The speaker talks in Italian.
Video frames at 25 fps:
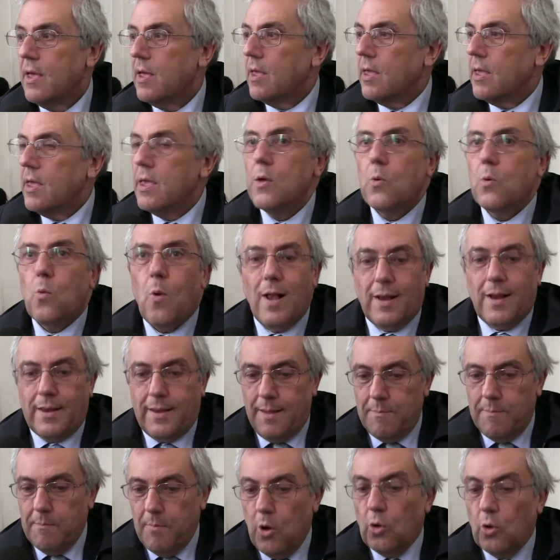in
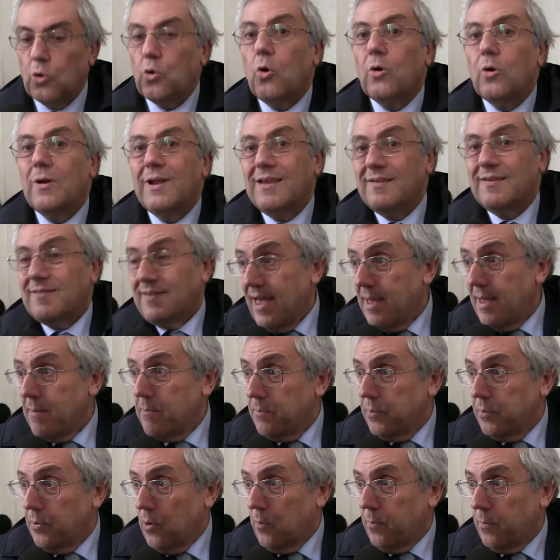qualche modo
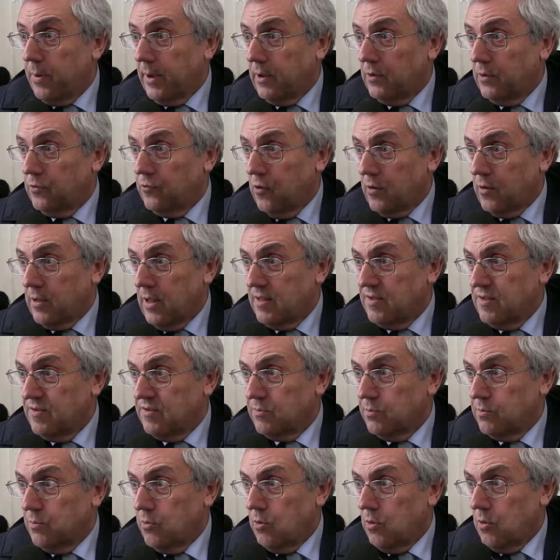l'esempio per il
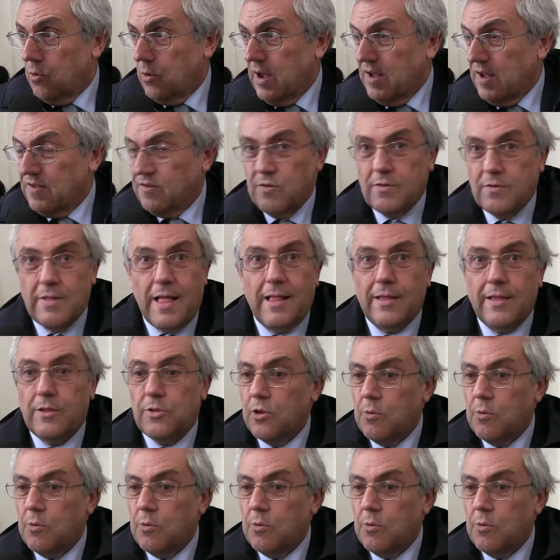giornalismo occasionale,